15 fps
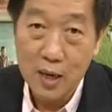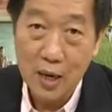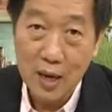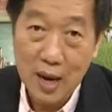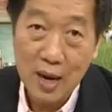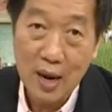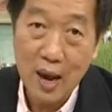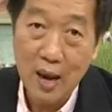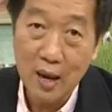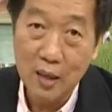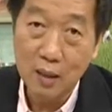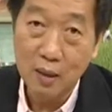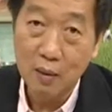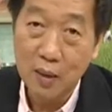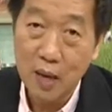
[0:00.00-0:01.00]
ก็ที่ง่า
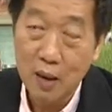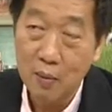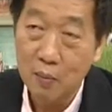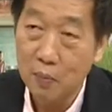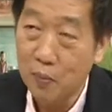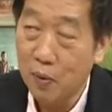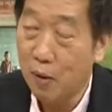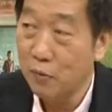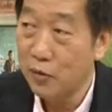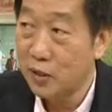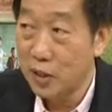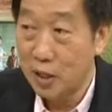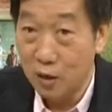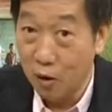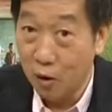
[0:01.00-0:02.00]
ยๆคือถ้าออฟ
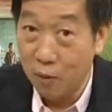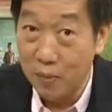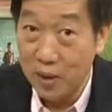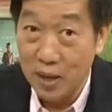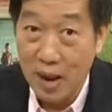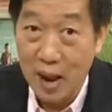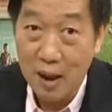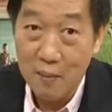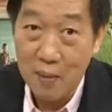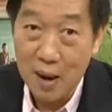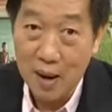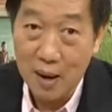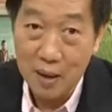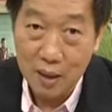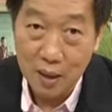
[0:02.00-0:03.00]
ฟิศซินโดรมนี่ง่าย
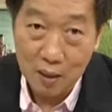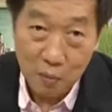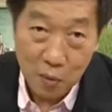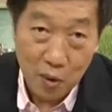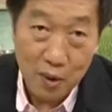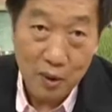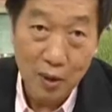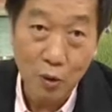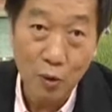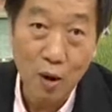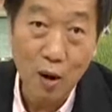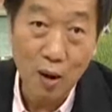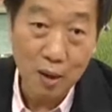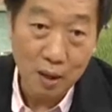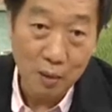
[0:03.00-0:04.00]
มากก็พวกนิ้ว
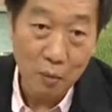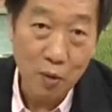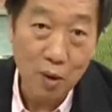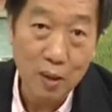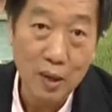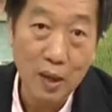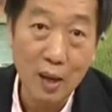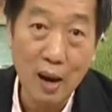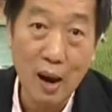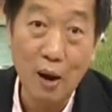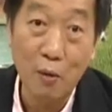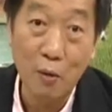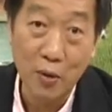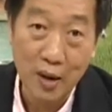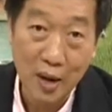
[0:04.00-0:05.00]
ล็อกหรือพวกที่
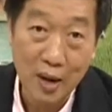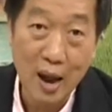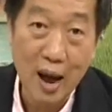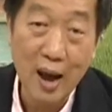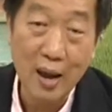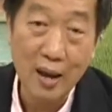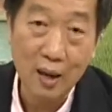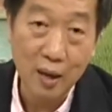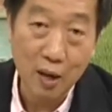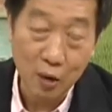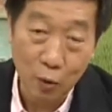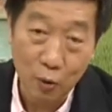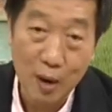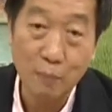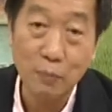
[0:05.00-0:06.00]
เข่าเนี่ยได้ก
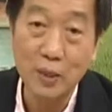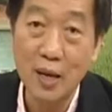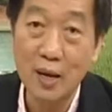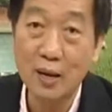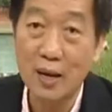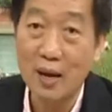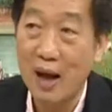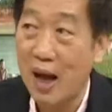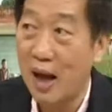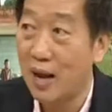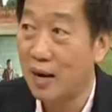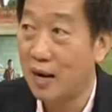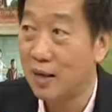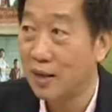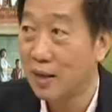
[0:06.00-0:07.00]
ระดูกทับเส้นนี่ง่า
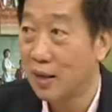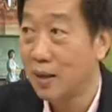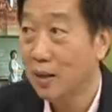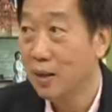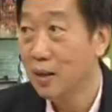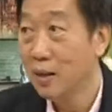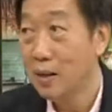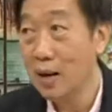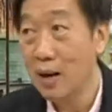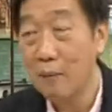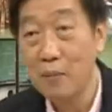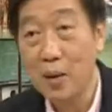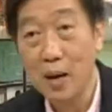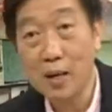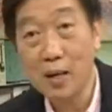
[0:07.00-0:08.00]
ยเลยนะค
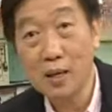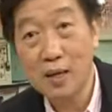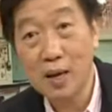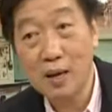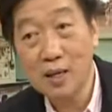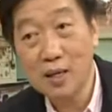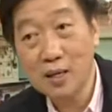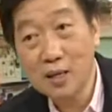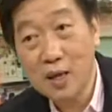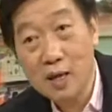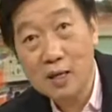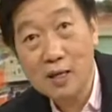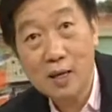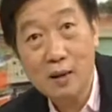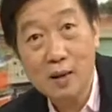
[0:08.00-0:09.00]
รับแต่
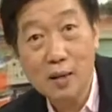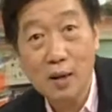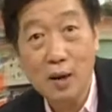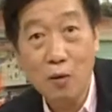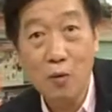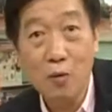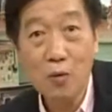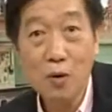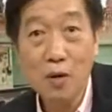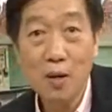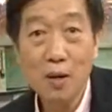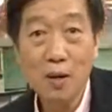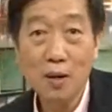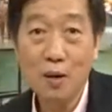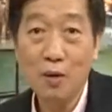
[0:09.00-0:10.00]
แต่จริงเรา
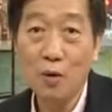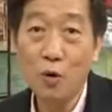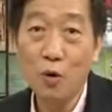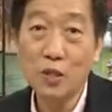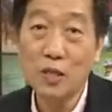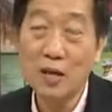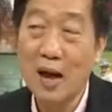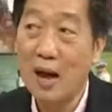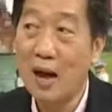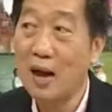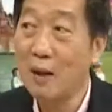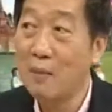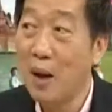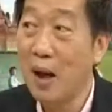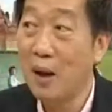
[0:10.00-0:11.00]
เราโฆษณา
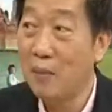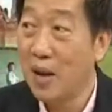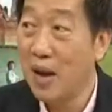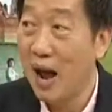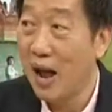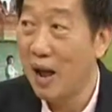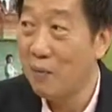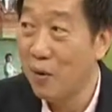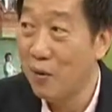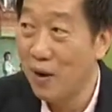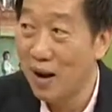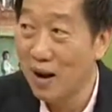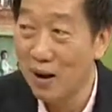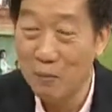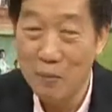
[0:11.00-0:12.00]
อะไรมากไม่ได้เพราะ
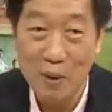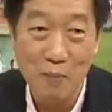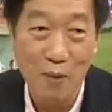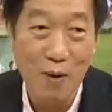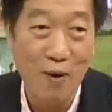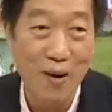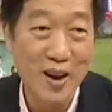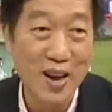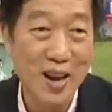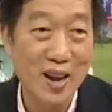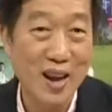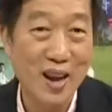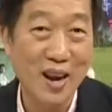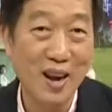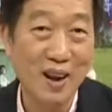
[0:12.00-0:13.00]
ว่าเราเป็นหมอนี่
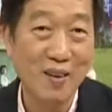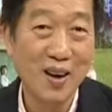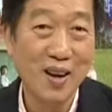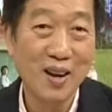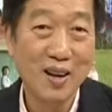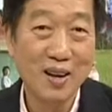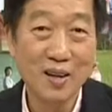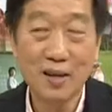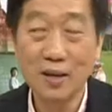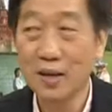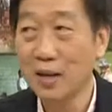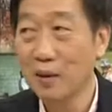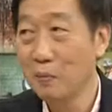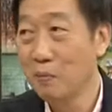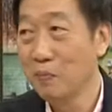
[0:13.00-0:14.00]
นะครับไม่ไม่
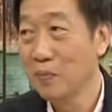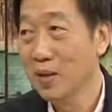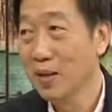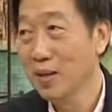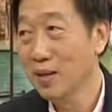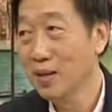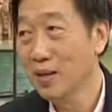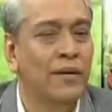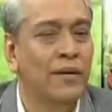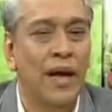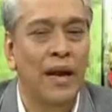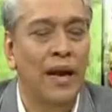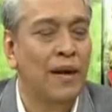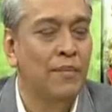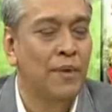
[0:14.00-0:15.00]
ไม่อยากณหมอรัก
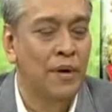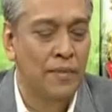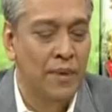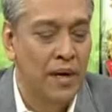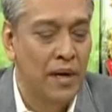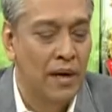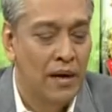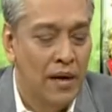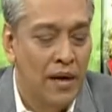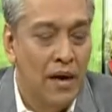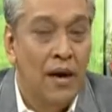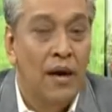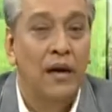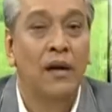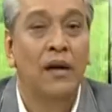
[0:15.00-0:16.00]
ษาอะไรเพื่อเพื่อ
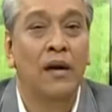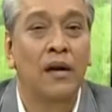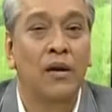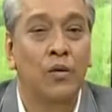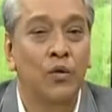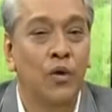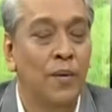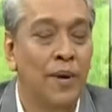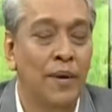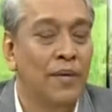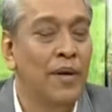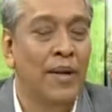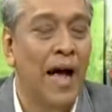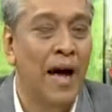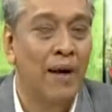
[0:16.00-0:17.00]
คือคุณผู้ชมครั
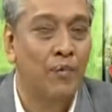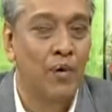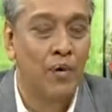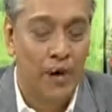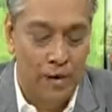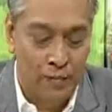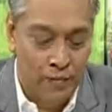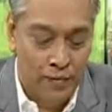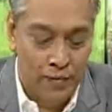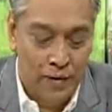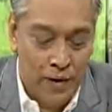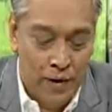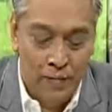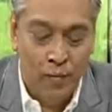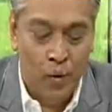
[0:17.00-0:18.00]
บที่ถามเพราะว่า
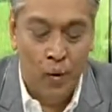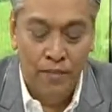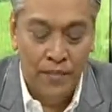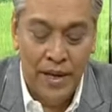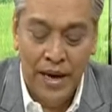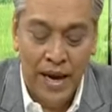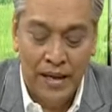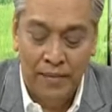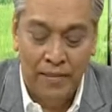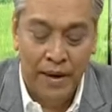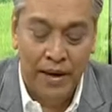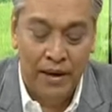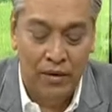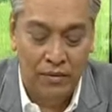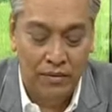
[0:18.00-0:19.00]
ผมนี่น่าจะ
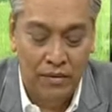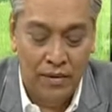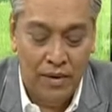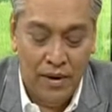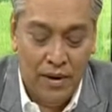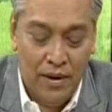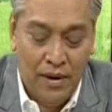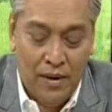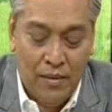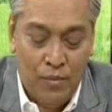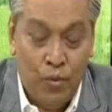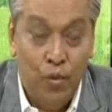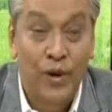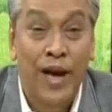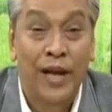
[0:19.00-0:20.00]
เป็น
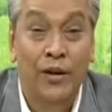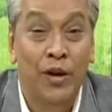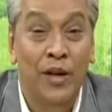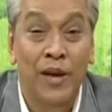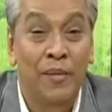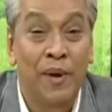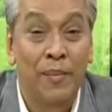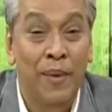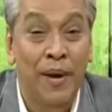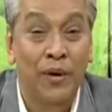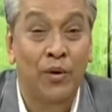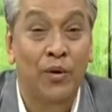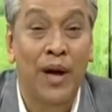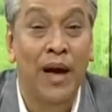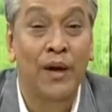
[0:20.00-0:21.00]
พูดง่ายตอนนี้ยังไม่ได้เป็
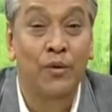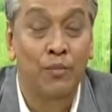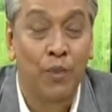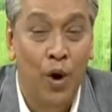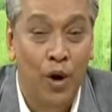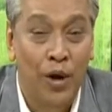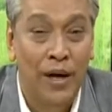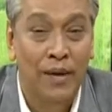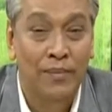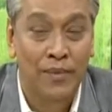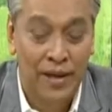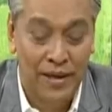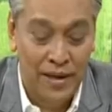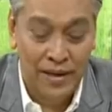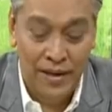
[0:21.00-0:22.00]
นคนไข้คุณหมอนะครับ
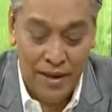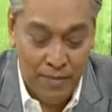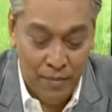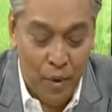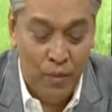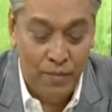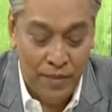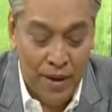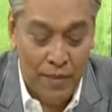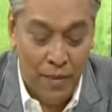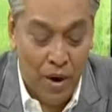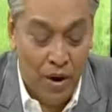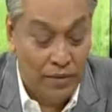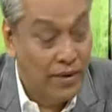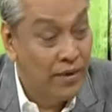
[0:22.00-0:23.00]
แต่จริงๆผมน่ะ
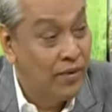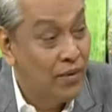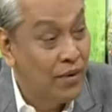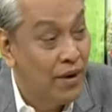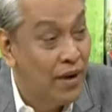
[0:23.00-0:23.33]
เหมาะที่